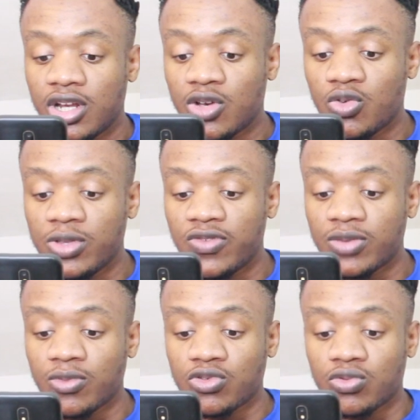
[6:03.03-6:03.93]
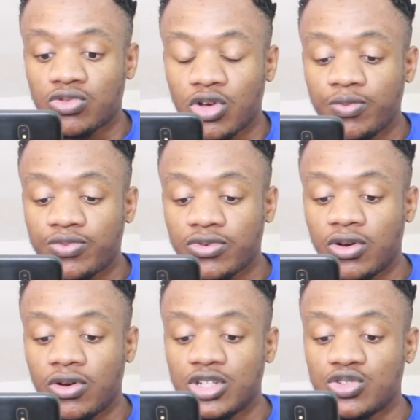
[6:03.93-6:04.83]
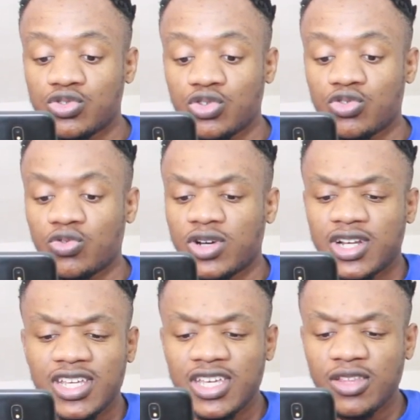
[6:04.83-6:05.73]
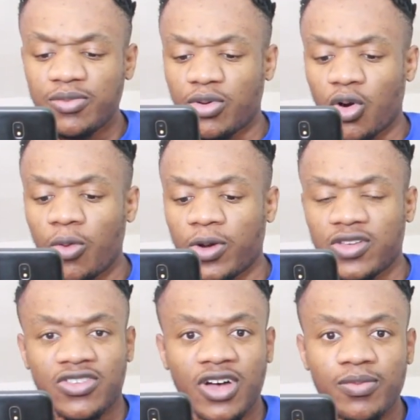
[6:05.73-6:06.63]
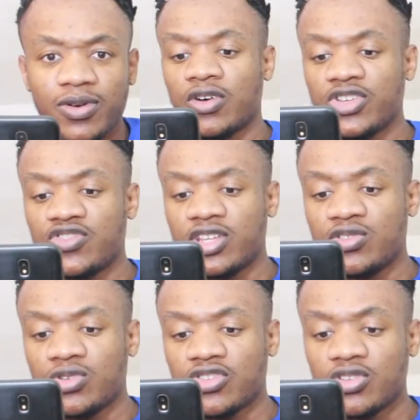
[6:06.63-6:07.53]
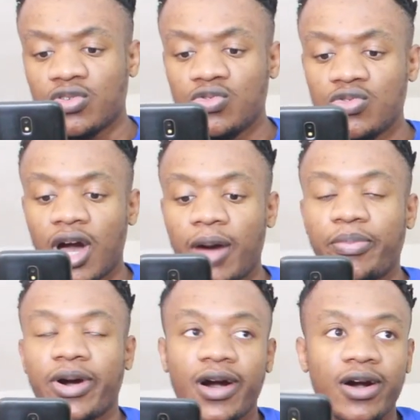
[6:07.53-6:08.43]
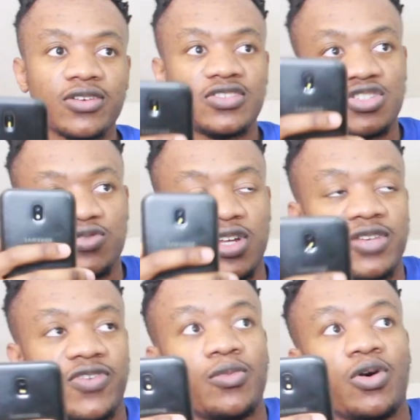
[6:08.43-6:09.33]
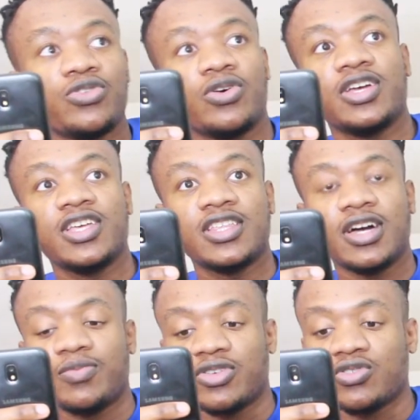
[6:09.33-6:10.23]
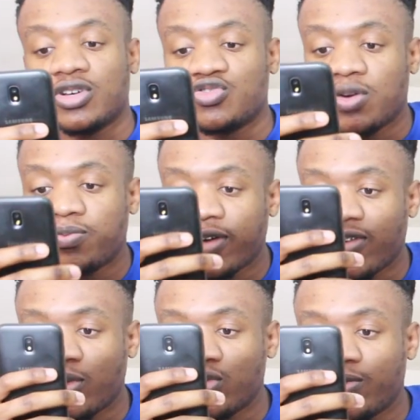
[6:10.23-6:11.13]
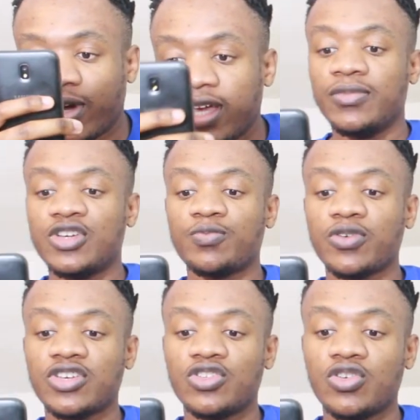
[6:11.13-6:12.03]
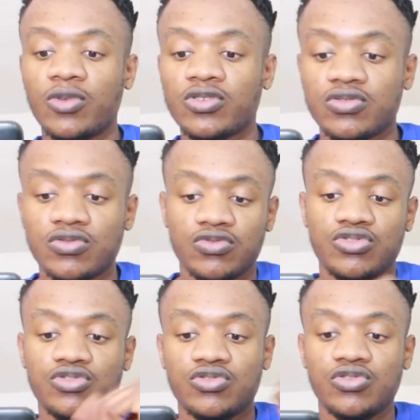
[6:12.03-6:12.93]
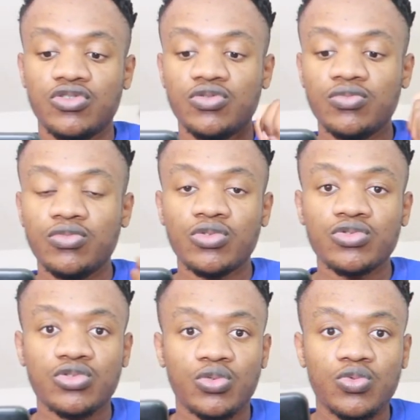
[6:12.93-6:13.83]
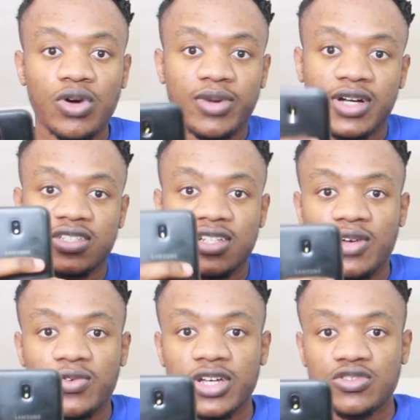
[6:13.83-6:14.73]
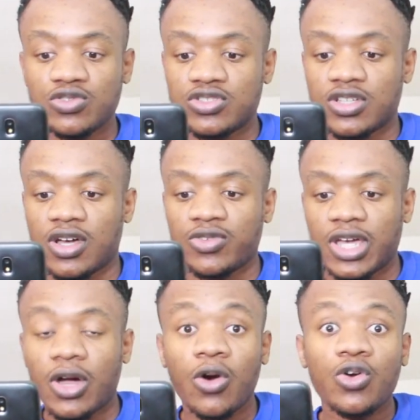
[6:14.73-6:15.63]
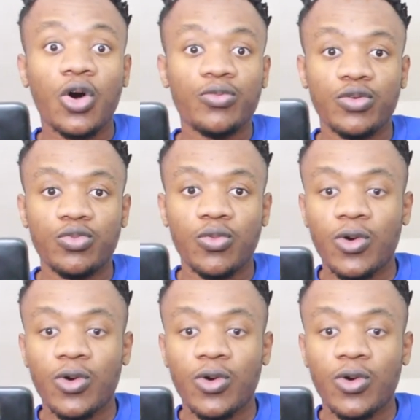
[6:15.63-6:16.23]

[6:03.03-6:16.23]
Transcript: les coupes des vêtements sont top, euh, les chaussures sont clean, propres et simples. En fait, j'allais tout dans cette tenue, à part si je vais aller vraiment dans les détails, parce que là, je vois pas vraiment de près. Mais je pense qu'il te manque juste une montre ou un bracelet ou quelque chose, ça rendrait encore mieux pour